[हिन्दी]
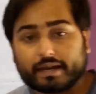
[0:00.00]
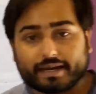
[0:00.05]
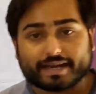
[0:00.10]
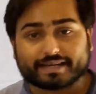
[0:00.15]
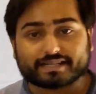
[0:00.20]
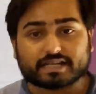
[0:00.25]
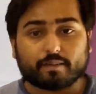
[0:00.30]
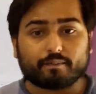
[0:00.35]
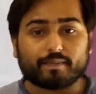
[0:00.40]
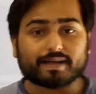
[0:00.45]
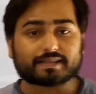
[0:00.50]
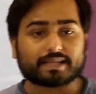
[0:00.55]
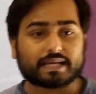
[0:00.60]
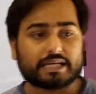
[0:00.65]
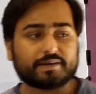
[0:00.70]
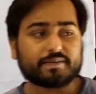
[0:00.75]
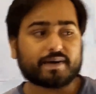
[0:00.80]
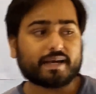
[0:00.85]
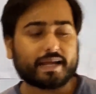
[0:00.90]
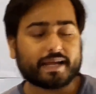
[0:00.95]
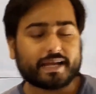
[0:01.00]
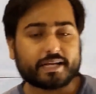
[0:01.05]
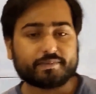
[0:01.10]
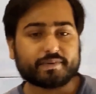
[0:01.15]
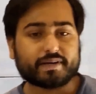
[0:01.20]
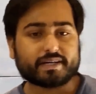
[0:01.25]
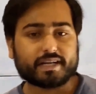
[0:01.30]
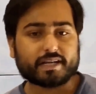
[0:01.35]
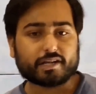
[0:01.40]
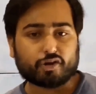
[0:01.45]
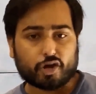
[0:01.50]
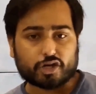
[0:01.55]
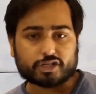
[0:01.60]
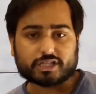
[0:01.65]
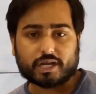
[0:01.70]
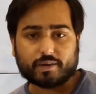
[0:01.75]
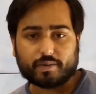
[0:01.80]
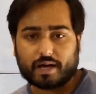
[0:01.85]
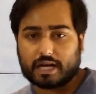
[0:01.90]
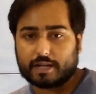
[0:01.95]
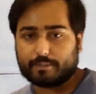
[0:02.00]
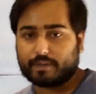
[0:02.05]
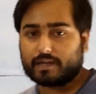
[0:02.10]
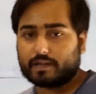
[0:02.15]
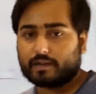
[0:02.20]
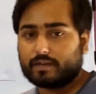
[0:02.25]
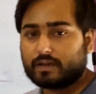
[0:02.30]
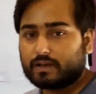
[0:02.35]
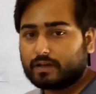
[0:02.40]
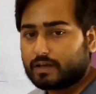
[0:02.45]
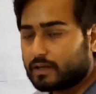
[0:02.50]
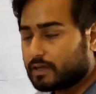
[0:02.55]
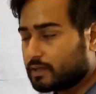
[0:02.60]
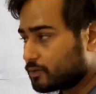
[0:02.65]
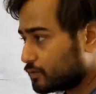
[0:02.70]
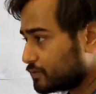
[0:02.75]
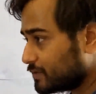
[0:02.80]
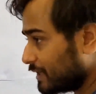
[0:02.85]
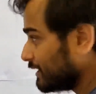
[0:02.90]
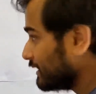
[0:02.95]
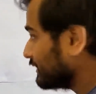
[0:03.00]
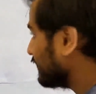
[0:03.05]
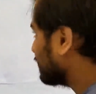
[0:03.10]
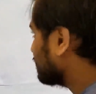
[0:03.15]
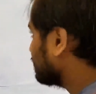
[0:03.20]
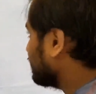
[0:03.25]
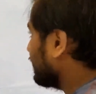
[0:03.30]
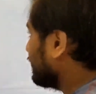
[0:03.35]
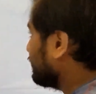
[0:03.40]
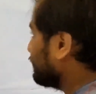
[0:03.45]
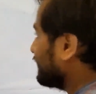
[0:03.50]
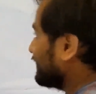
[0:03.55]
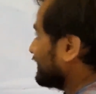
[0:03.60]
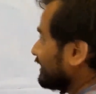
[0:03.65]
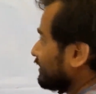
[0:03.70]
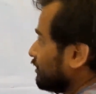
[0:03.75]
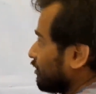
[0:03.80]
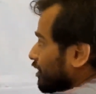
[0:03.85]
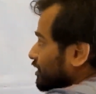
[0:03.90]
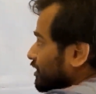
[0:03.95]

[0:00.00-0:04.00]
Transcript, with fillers: नेक्स्ट हम बात करने वाले हैं इन्वेंट्री कॉस्ट के बारे में चलिए देखते हैं इन्वेंट्री